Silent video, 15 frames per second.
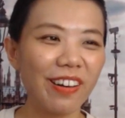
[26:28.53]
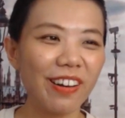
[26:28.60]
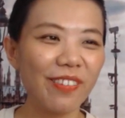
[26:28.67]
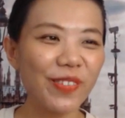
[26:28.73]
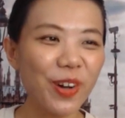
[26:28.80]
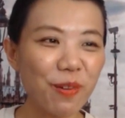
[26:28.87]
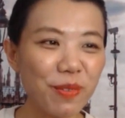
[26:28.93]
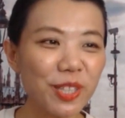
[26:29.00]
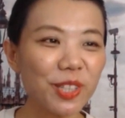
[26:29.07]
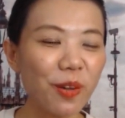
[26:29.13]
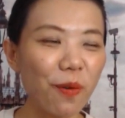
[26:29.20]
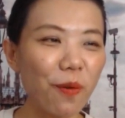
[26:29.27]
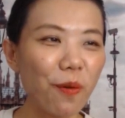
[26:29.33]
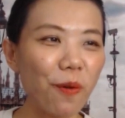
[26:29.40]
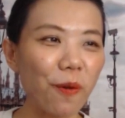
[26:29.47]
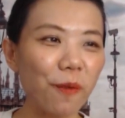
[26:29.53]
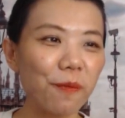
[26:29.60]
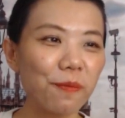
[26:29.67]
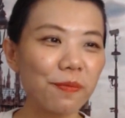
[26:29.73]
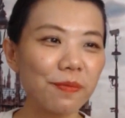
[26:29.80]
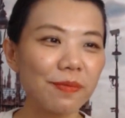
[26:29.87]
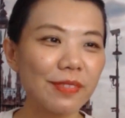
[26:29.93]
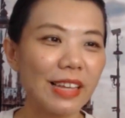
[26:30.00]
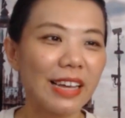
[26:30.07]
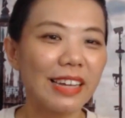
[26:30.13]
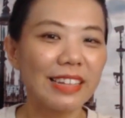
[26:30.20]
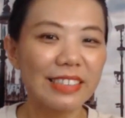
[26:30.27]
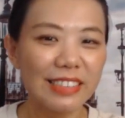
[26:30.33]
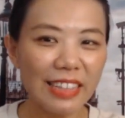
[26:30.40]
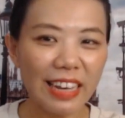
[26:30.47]
มันก็ไม่โต
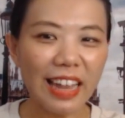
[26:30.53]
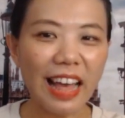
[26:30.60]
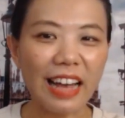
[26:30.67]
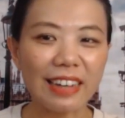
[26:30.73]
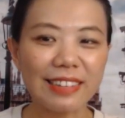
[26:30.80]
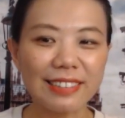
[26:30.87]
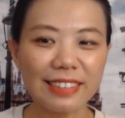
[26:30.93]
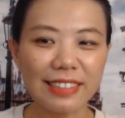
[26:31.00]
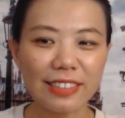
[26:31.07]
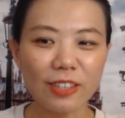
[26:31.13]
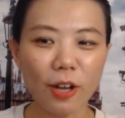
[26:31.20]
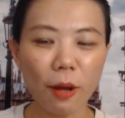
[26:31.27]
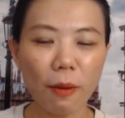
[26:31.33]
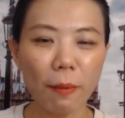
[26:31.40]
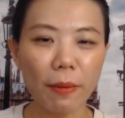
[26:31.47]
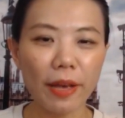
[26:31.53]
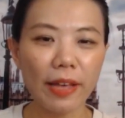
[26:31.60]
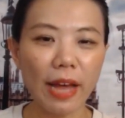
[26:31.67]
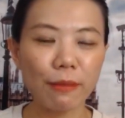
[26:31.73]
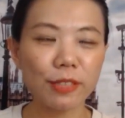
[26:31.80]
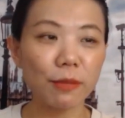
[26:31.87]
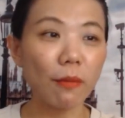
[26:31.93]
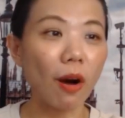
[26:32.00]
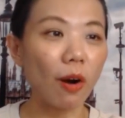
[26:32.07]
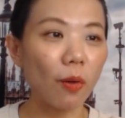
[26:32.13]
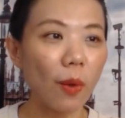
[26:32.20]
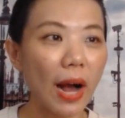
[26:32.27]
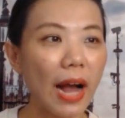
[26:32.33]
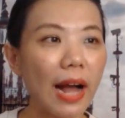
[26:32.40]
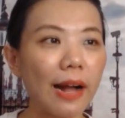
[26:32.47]
เนี่ยแหละคือสิ่งที่เจ้ากำลังพยายามจะบอก
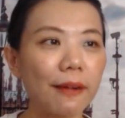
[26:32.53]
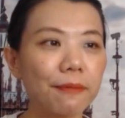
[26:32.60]
ว่า